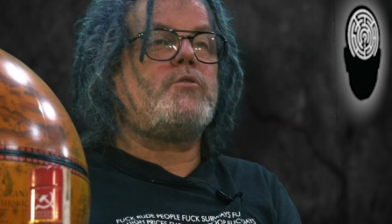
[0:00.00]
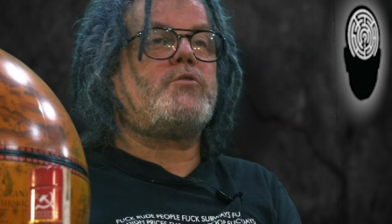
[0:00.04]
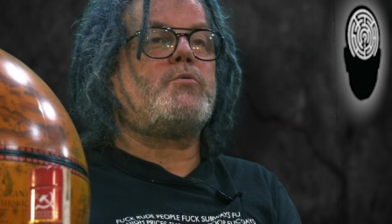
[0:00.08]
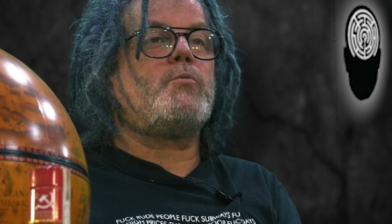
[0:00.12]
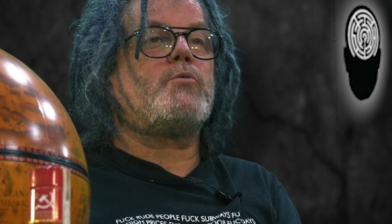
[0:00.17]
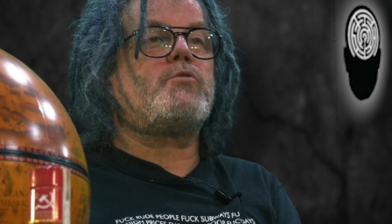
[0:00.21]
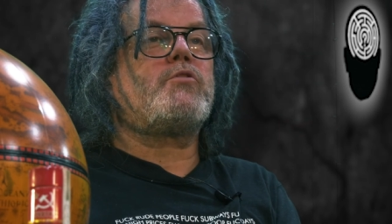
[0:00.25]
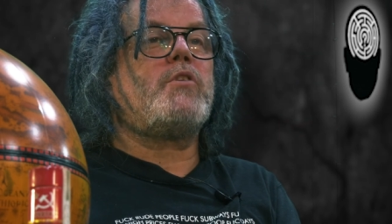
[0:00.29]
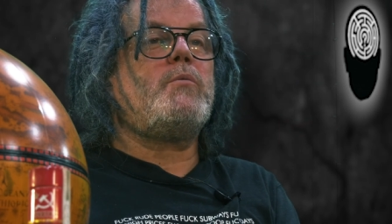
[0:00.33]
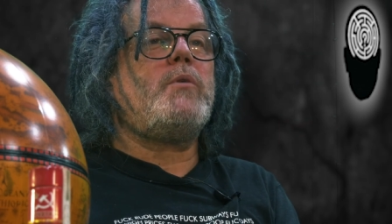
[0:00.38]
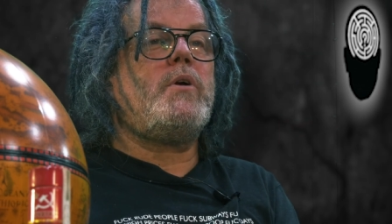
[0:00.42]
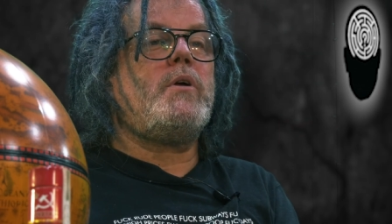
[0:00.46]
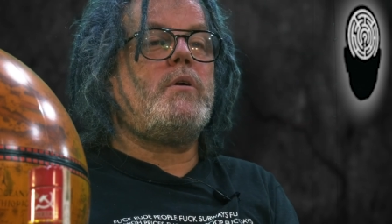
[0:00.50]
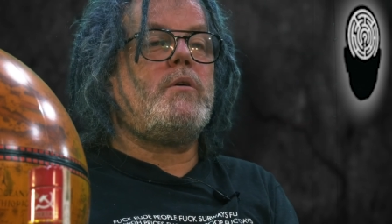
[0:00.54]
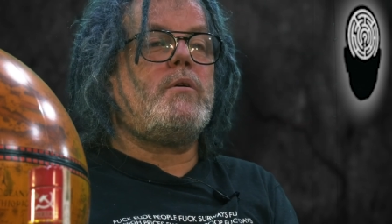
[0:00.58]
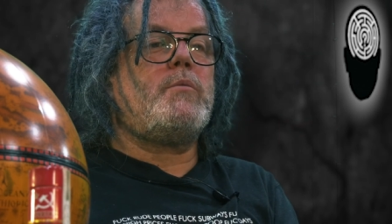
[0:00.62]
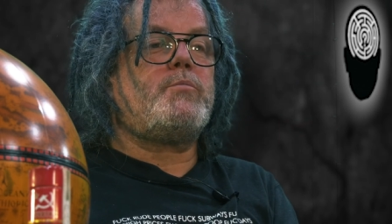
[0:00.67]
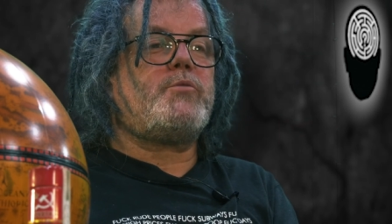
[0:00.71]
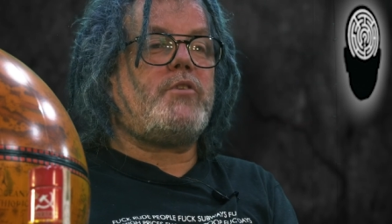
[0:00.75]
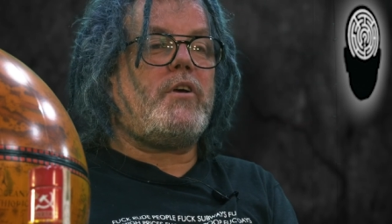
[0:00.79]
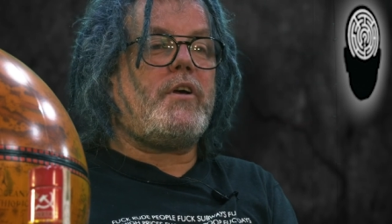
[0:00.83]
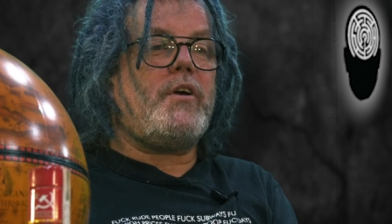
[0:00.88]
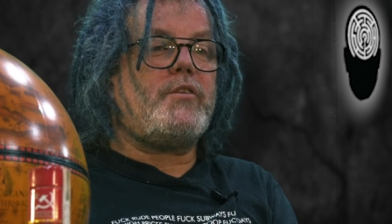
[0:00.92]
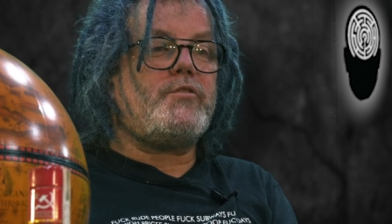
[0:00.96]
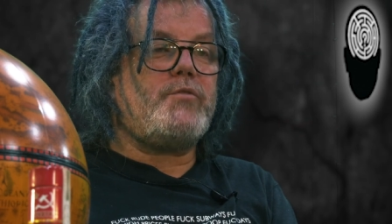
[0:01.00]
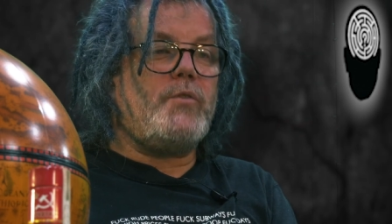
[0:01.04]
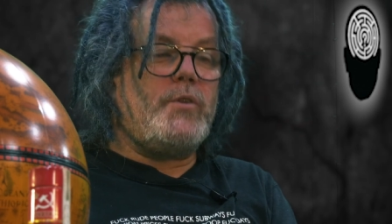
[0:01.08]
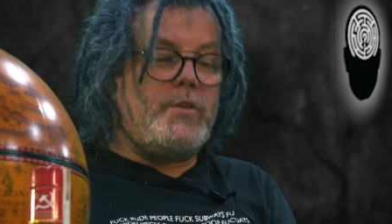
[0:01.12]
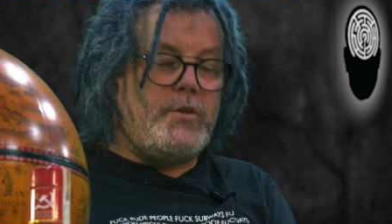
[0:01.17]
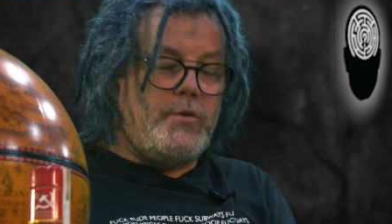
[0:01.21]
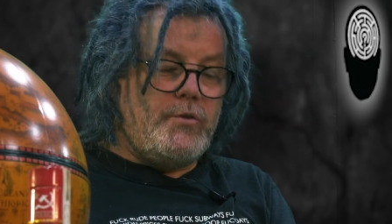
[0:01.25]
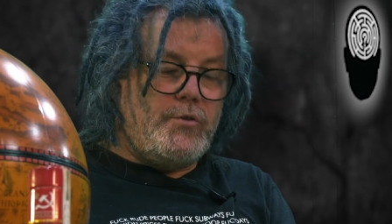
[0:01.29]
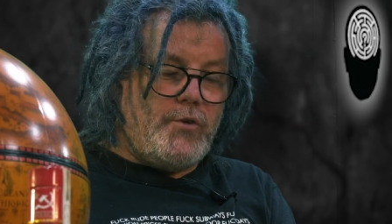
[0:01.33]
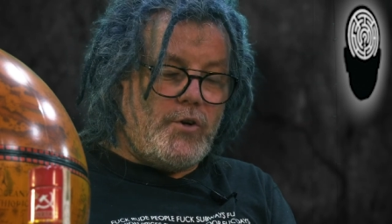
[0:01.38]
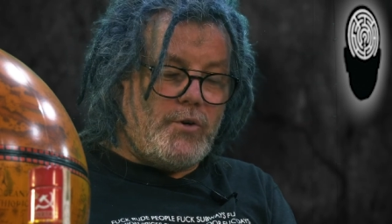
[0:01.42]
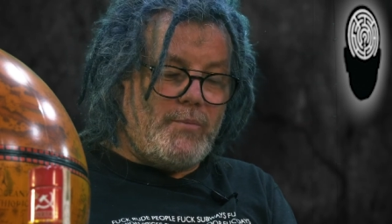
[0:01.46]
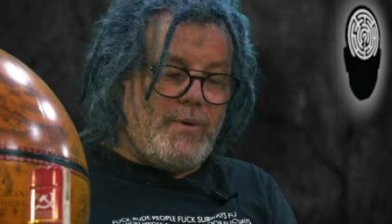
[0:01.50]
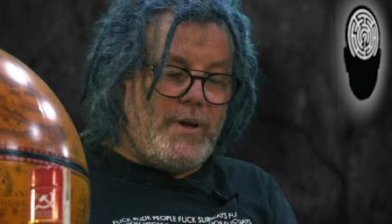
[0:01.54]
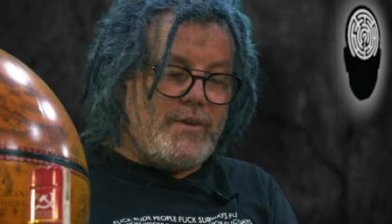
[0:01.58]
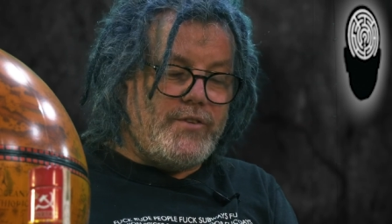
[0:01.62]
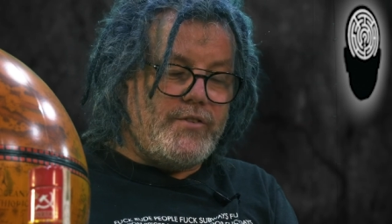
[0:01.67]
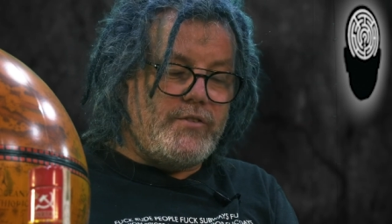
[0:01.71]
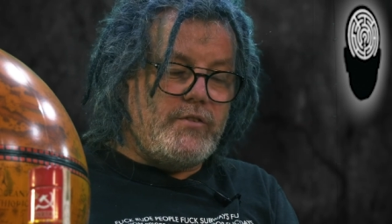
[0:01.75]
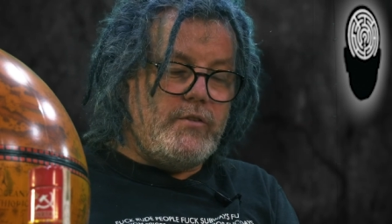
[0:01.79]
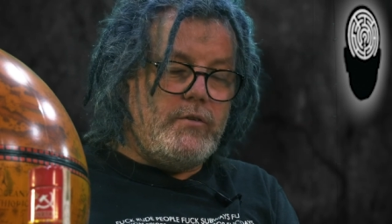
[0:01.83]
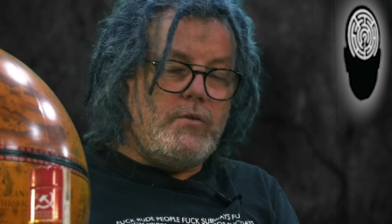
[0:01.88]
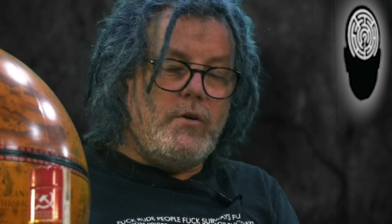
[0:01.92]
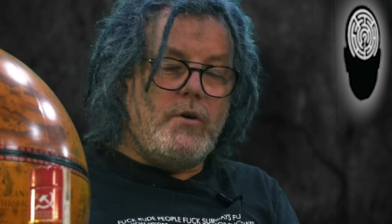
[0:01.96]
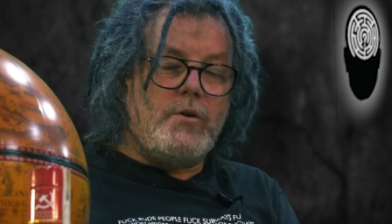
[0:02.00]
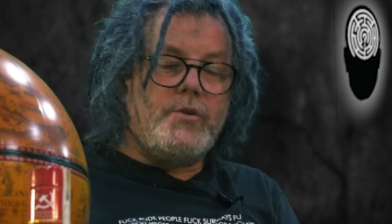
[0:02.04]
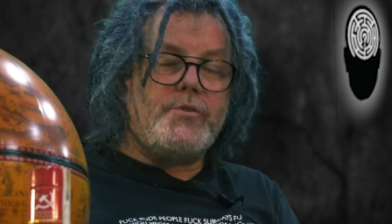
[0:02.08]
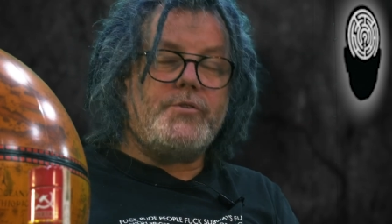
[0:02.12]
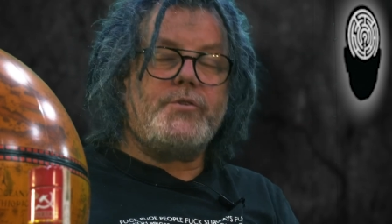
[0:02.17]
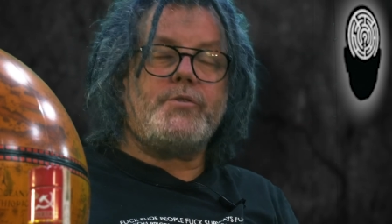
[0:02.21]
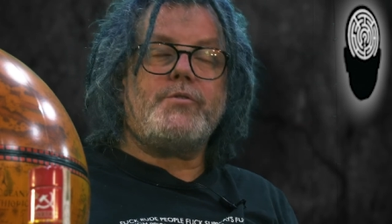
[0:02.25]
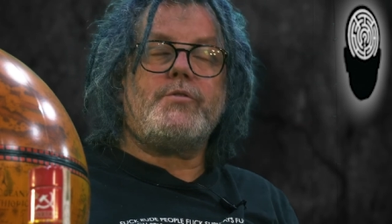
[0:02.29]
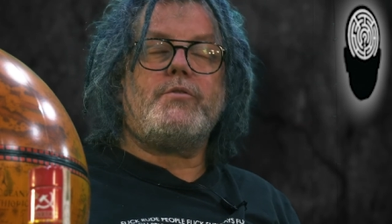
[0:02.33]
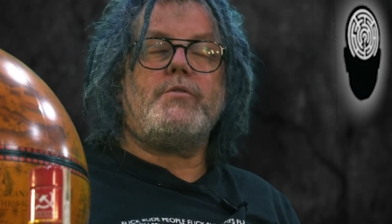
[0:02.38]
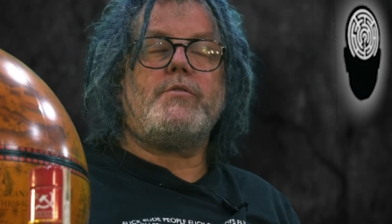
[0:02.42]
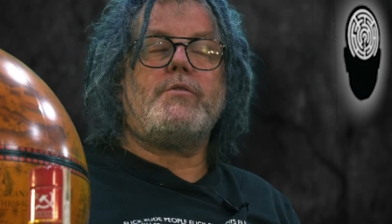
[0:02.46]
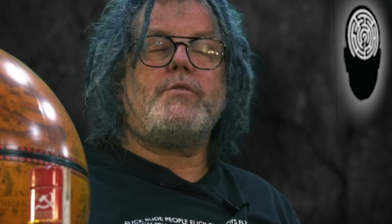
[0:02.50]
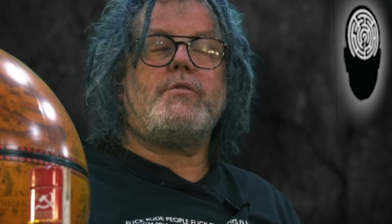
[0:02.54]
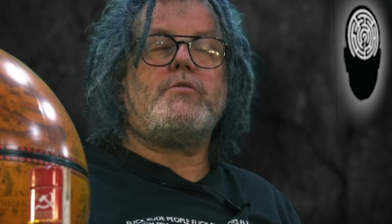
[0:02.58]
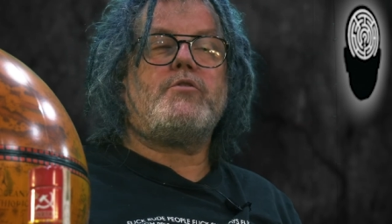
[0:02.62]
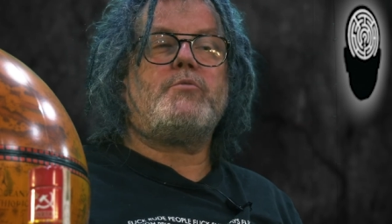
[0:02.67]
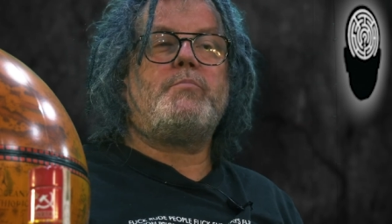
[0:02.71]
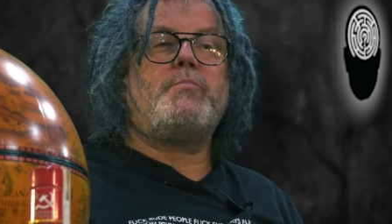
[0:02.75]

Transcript: służyły przekazywaniu informacji od e,